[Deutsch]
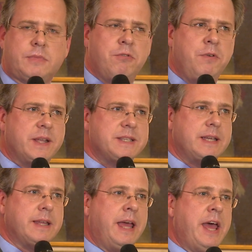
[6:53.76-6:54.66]
wie wir das
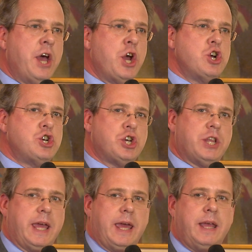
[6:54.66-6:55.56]
nennen,
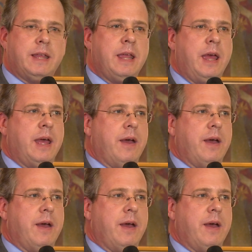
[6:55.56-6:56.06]
stehen.